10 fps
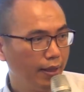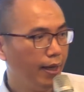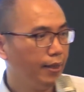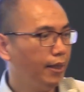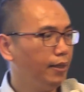
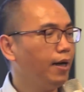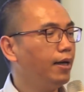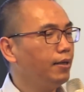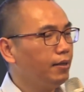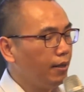Đề nhị
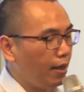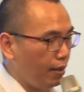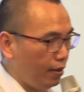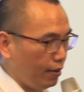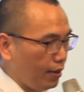thân tức
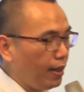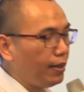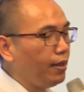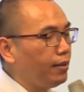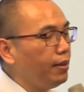là cái
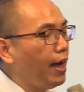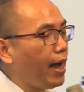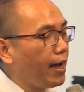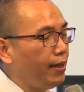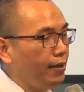thân thứ
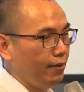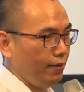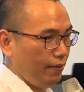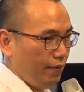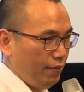hai ấy.
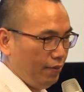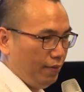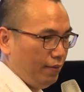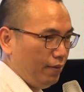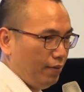
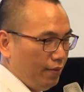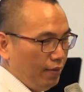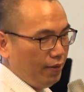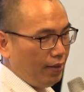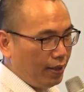
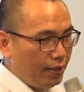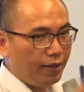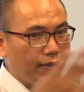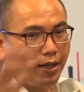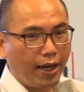Cái
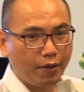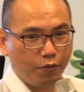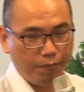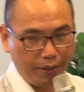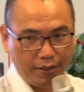thân thứ hai
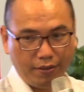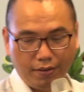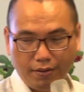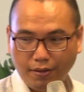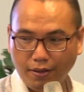của mình.
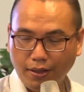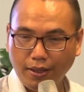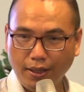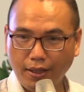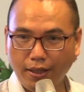
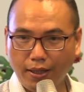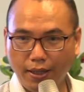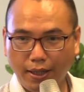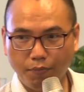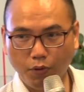
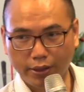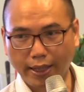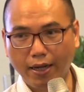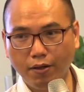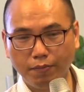Buổi
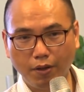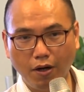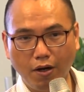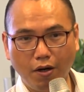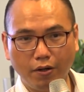sáng hôm
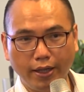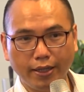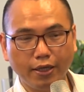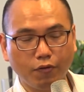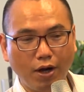đó họ
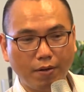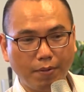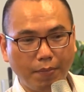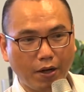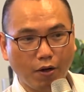đến cơ quan
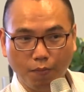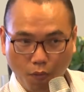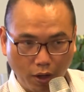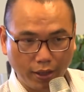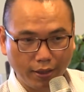mà mặt họ
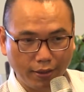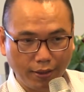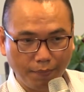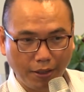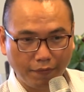buồn
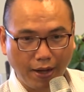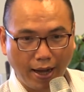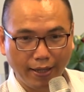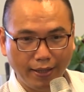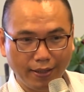thì mình
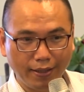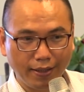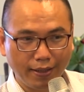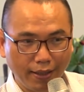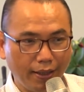phải
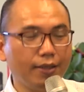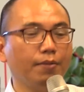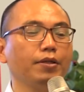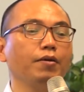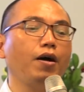đến
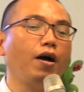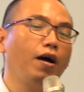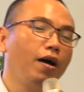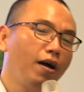chăm sóc họ.